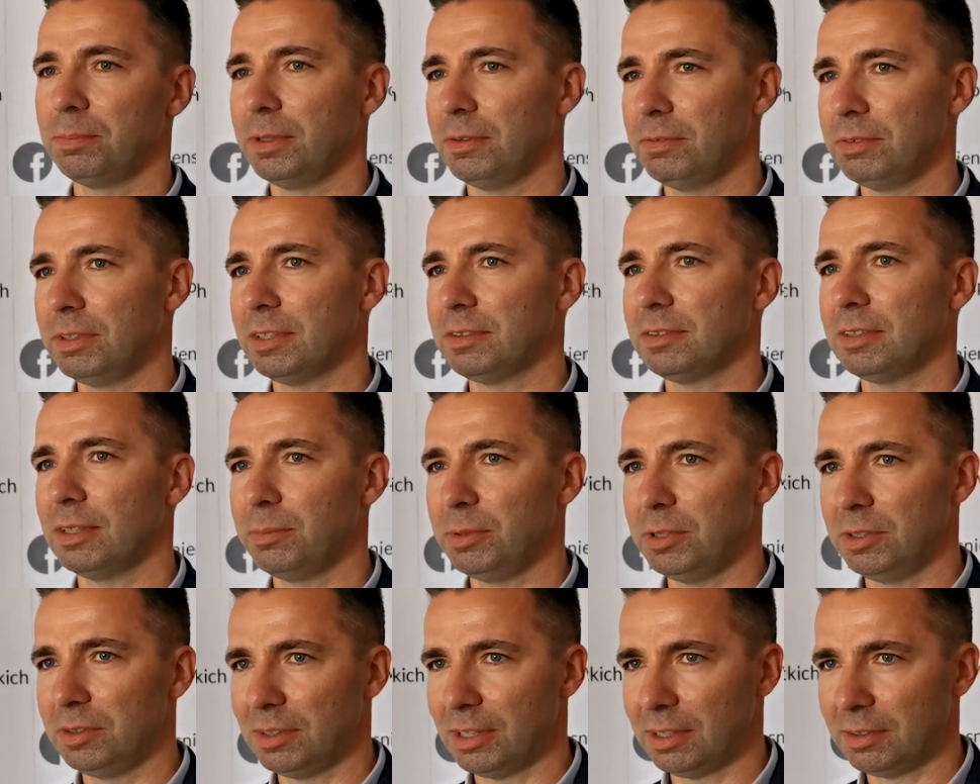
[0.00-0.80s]
Pewna
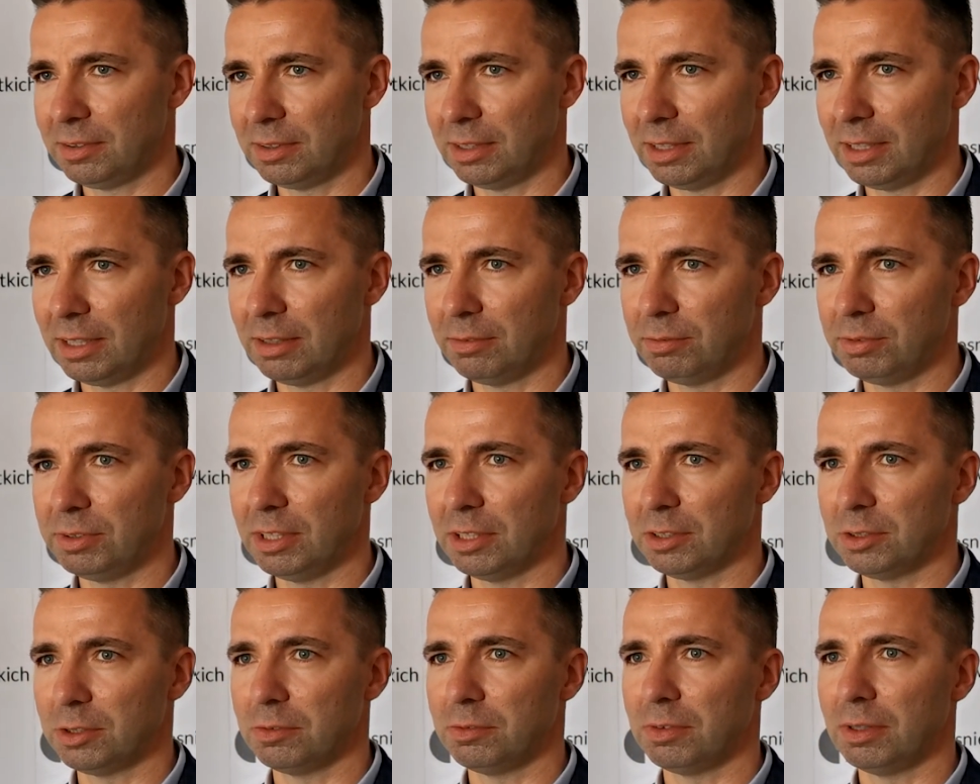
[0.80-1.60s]
stabilizacja
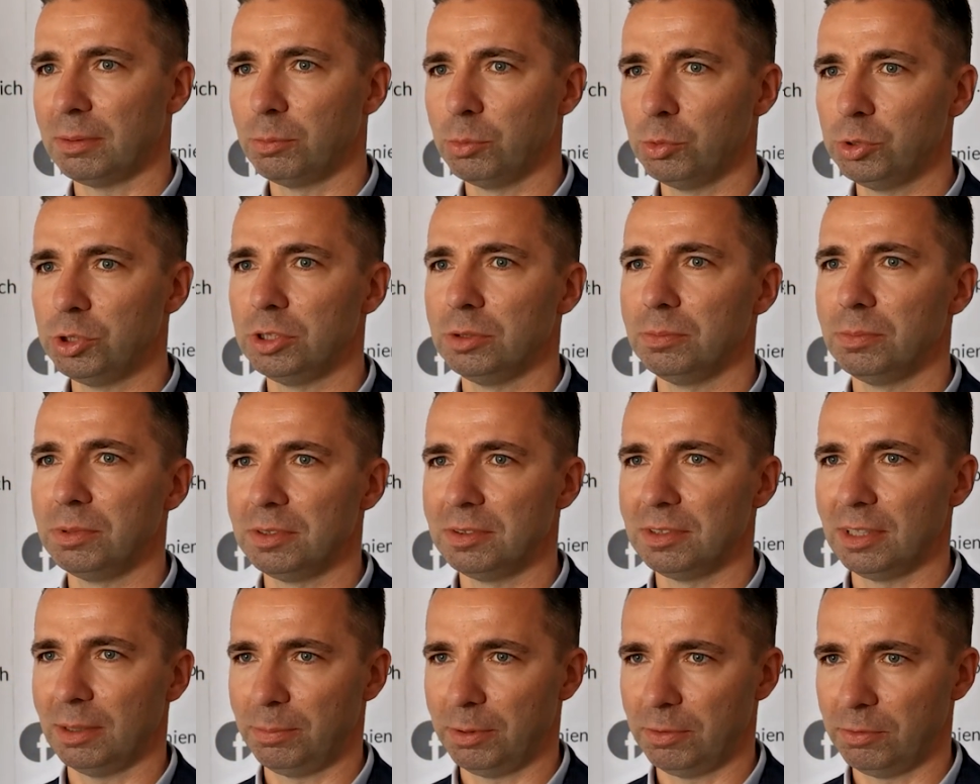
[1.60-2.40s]
finansowa musi
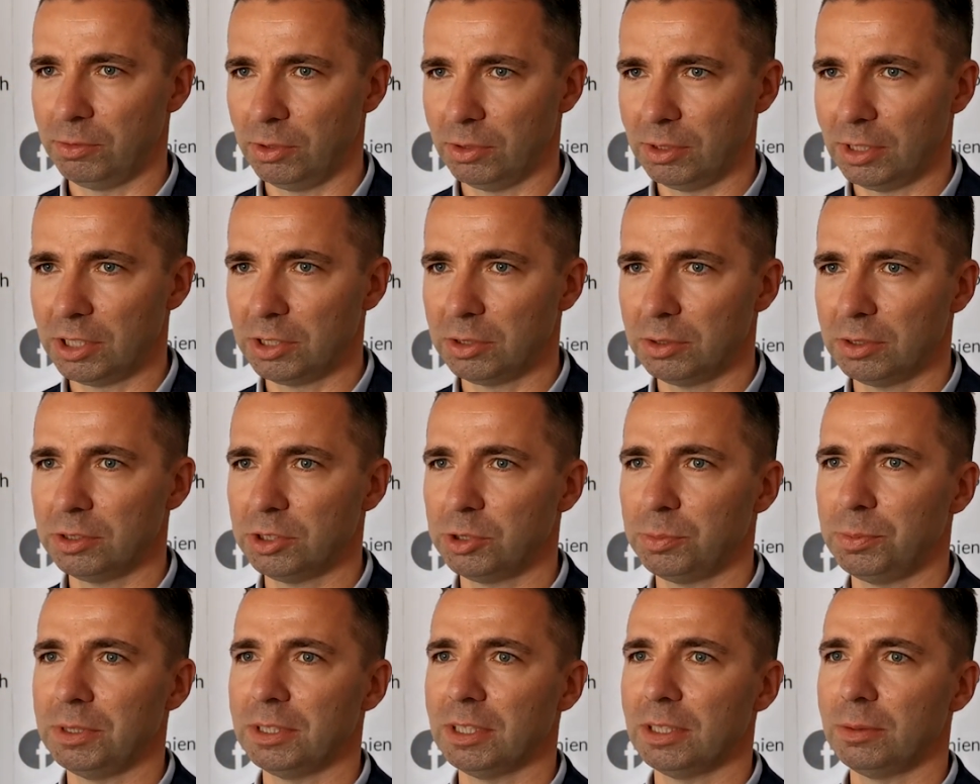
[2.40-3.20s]
być zapewniona,
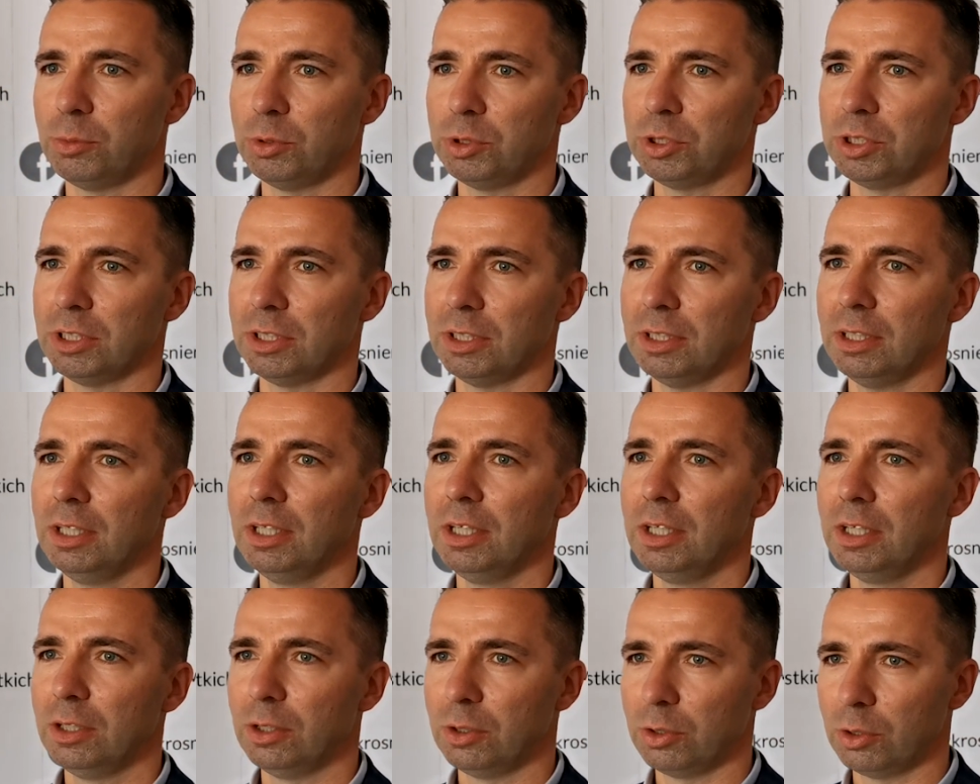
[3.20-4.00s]
żeby szpital mógł się
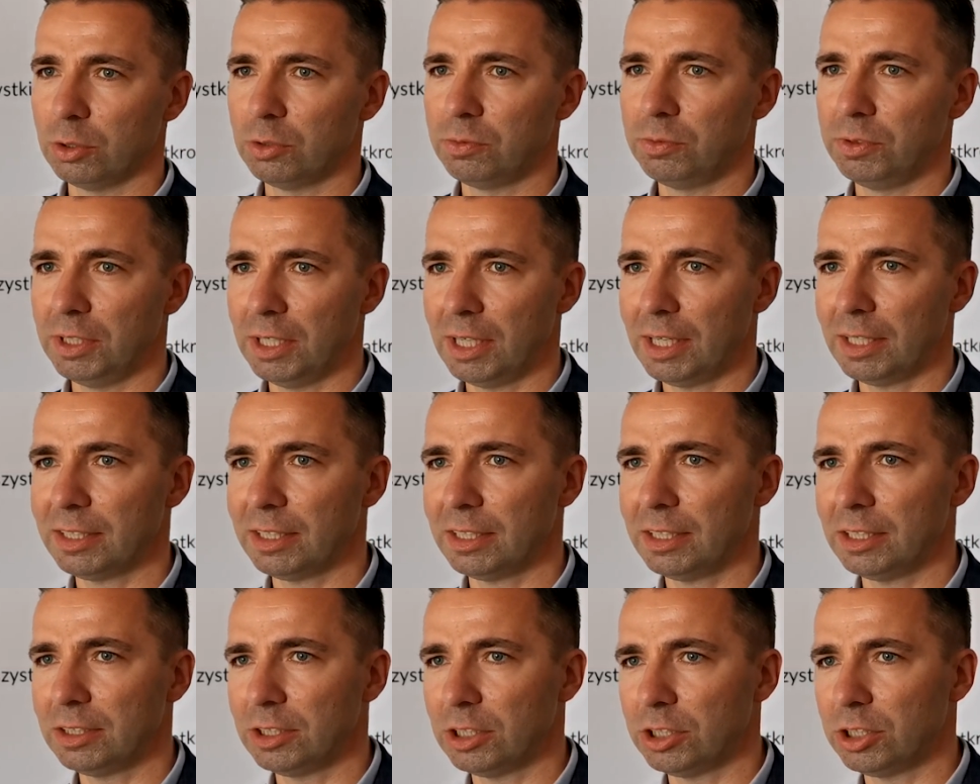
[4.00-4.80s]
rozwijać,
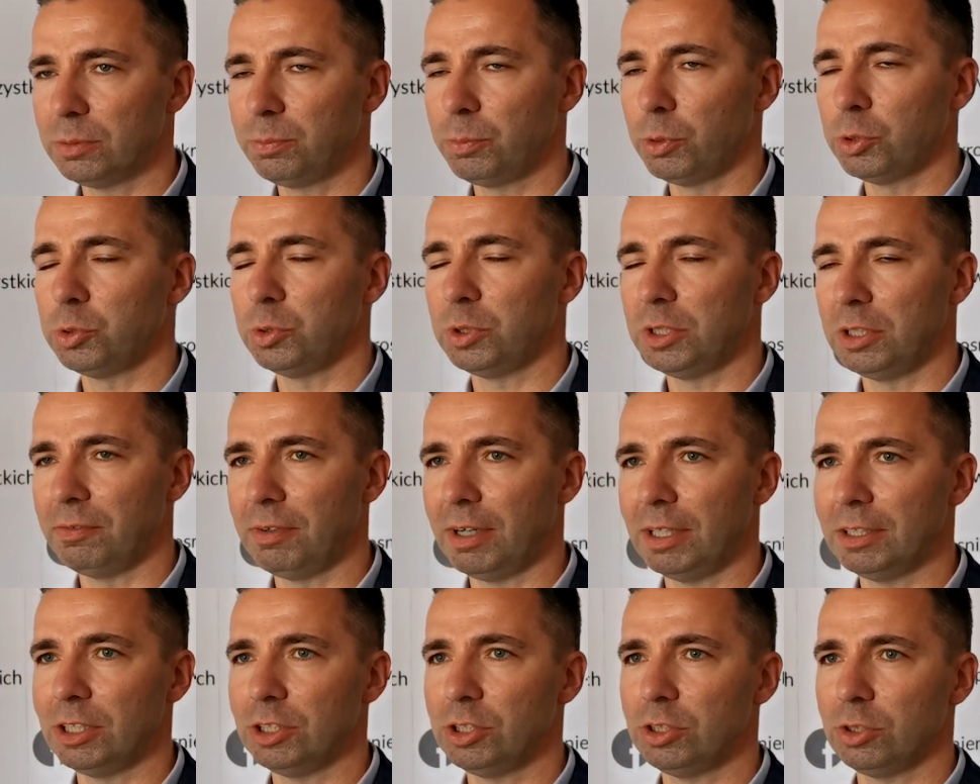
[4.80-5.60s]
ale też
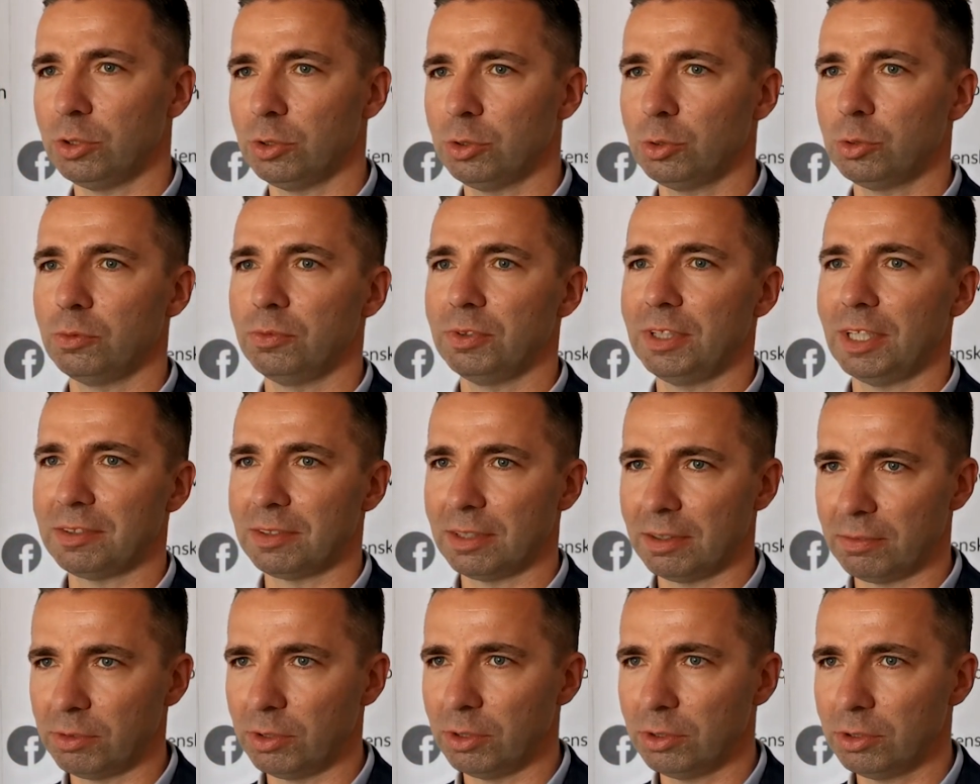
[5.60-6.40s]
poszukiwanie środków na
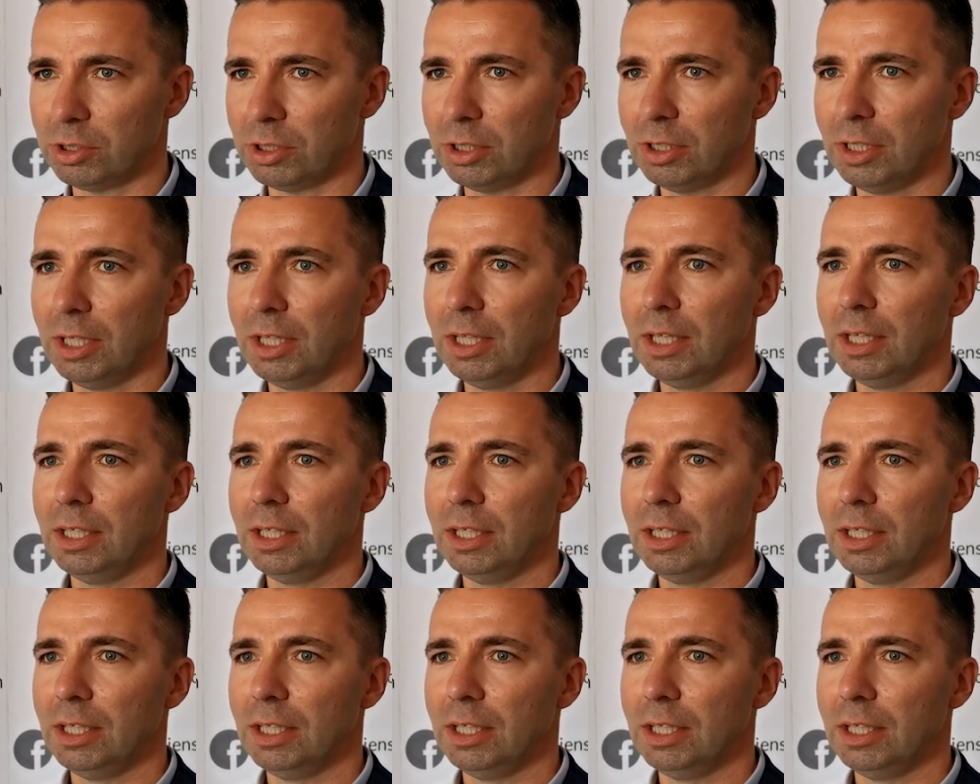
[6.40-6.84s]
zewnątrz.